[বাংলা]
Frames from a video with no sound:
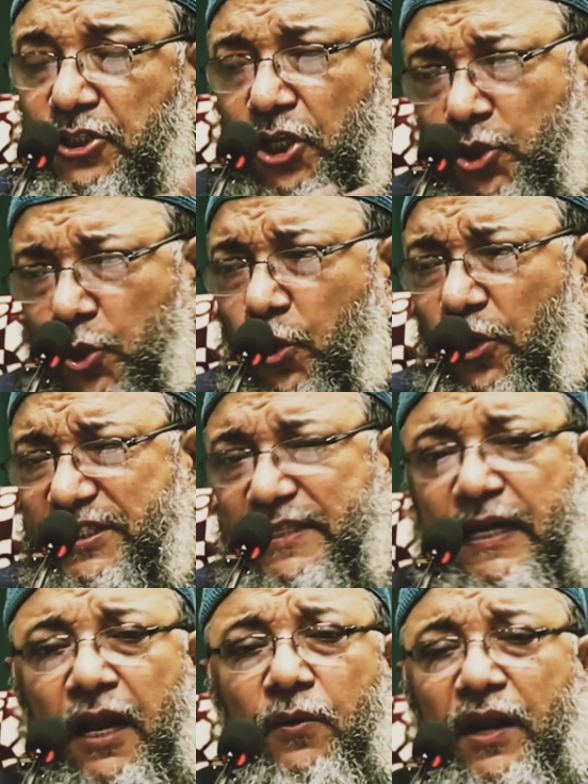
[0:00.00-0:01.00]
যতটুকু হয়েছে
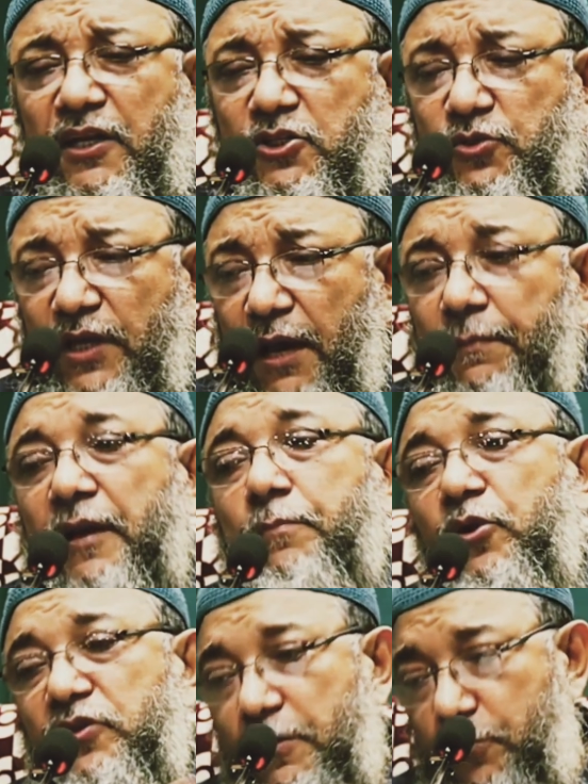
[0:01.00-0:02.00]
তাড়াহুড়ার কিছু নয় আমরা
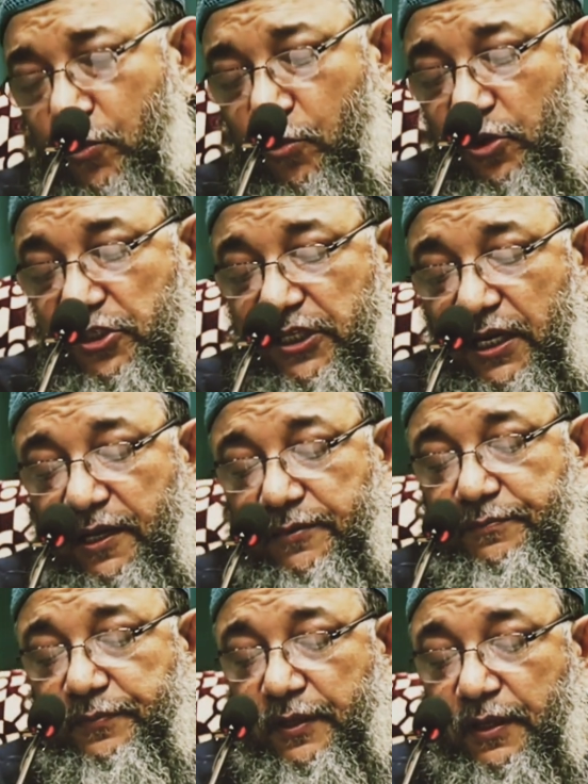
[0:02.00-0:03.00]
এরপর থেকে পড়বো ইনশাল্লাহ
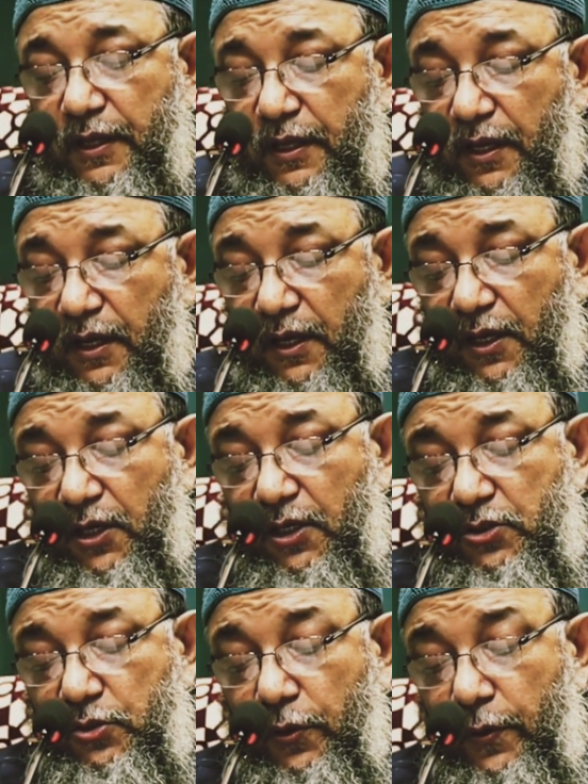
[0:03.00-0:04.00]

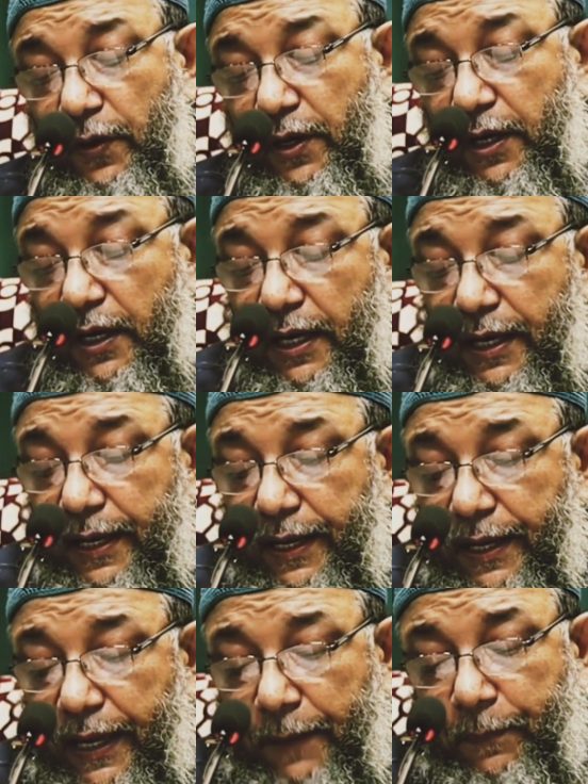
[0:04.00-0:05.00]
তো
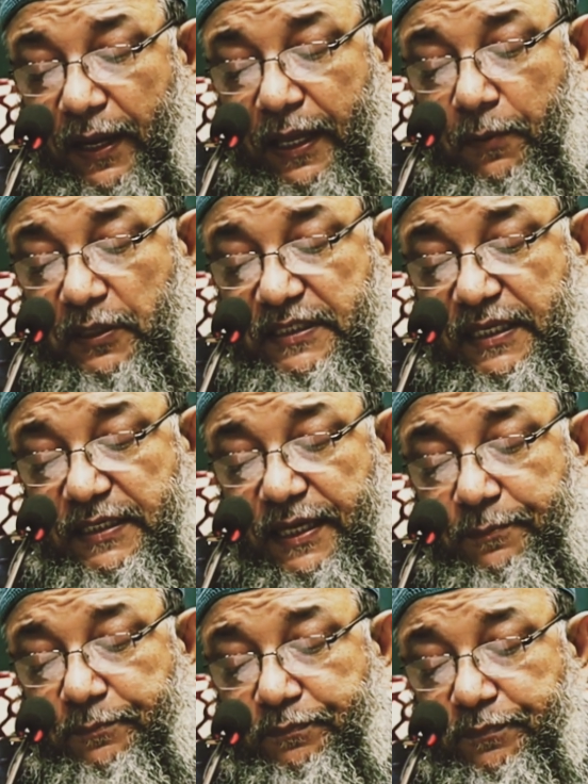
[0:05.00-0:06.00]
এরপরে কি বলতেছেন
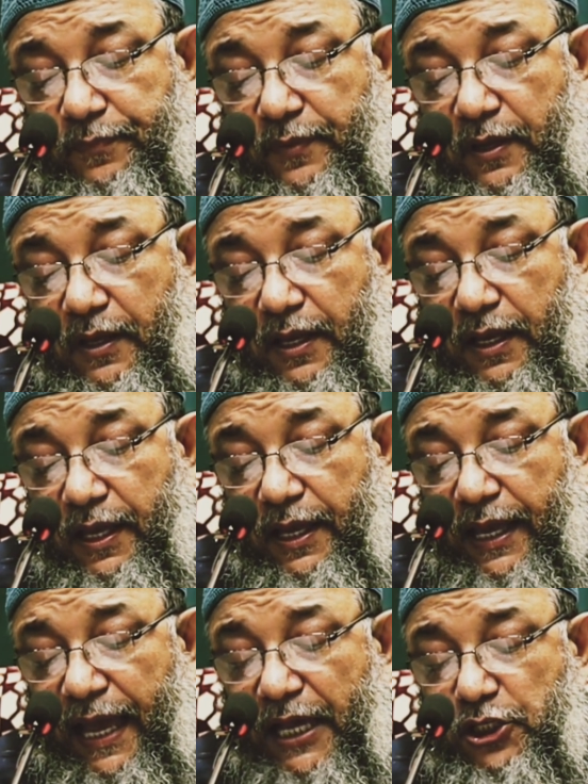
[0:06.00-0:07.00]
যে
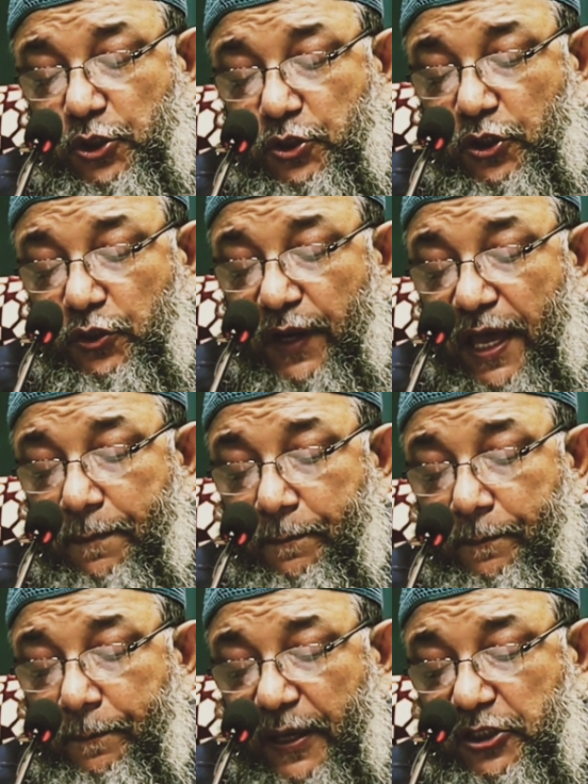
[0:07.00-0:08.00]
এই সূত্র ধরেই
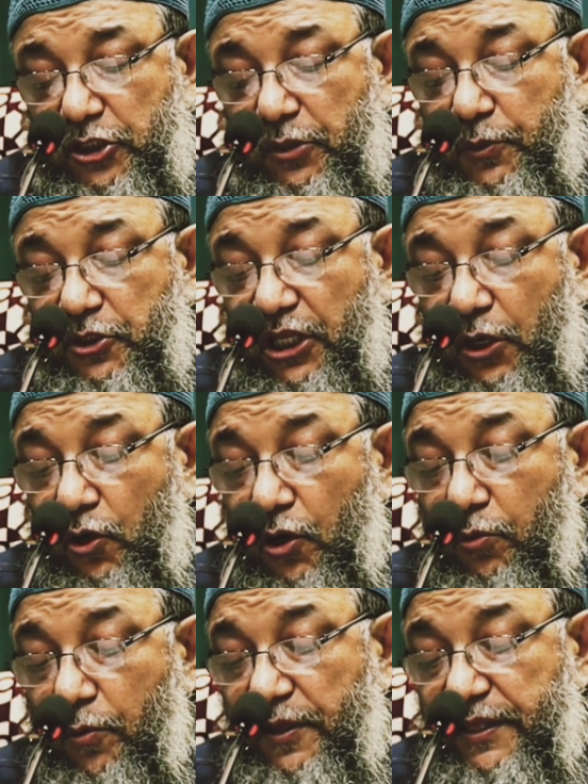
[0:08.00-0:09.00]
পার্শ্ববর্তী কোনো
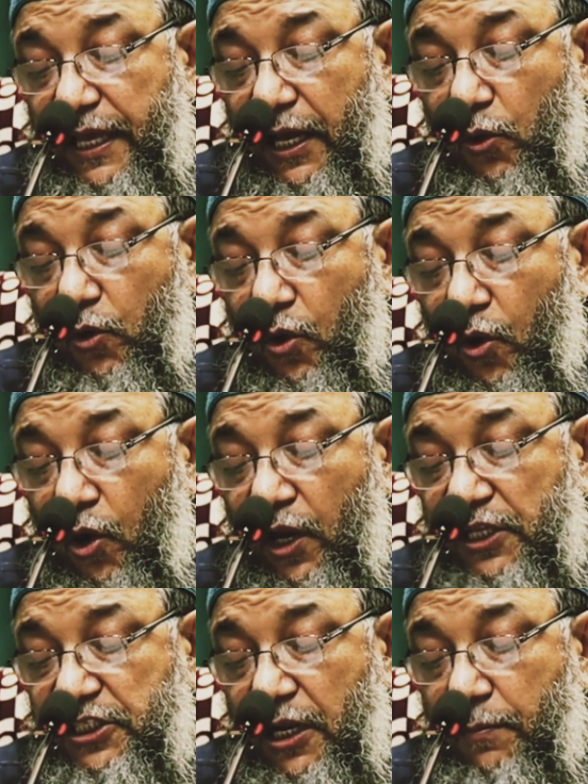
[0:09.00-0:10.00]
ভূমিতে কোনো
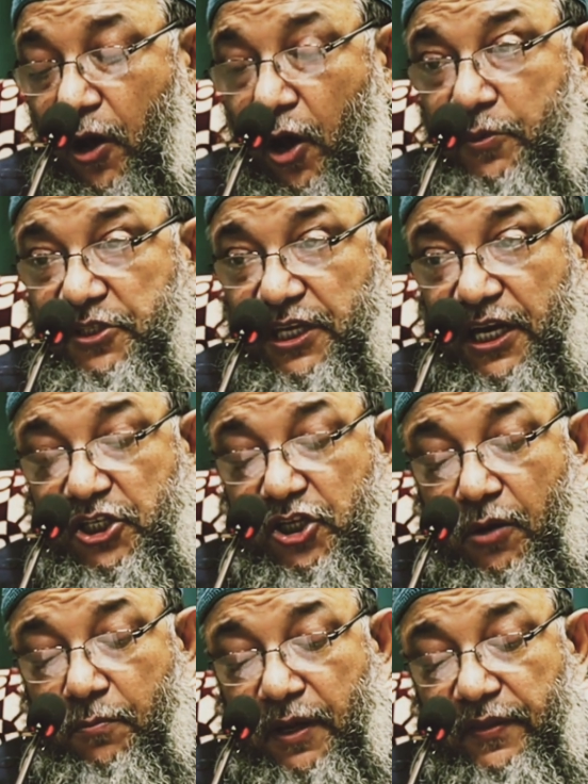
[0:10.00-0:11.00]
অনাচার বা অবিচারের
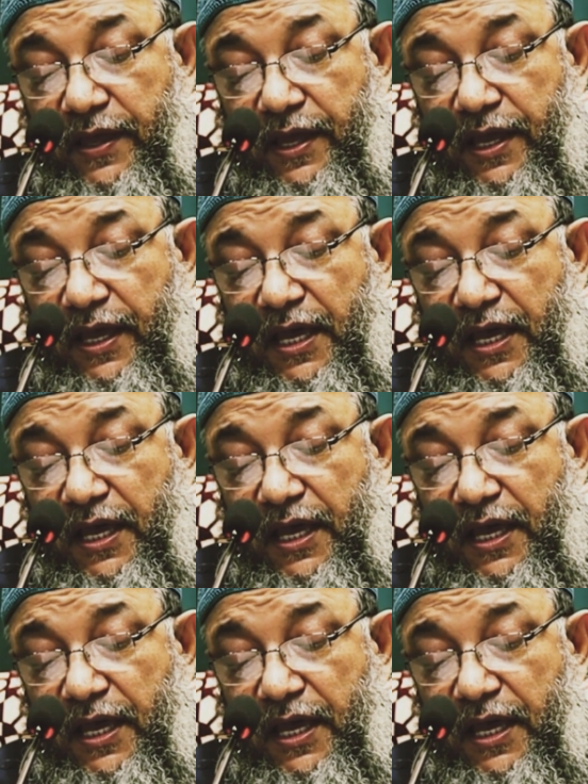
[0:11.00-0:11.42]
সংবাদে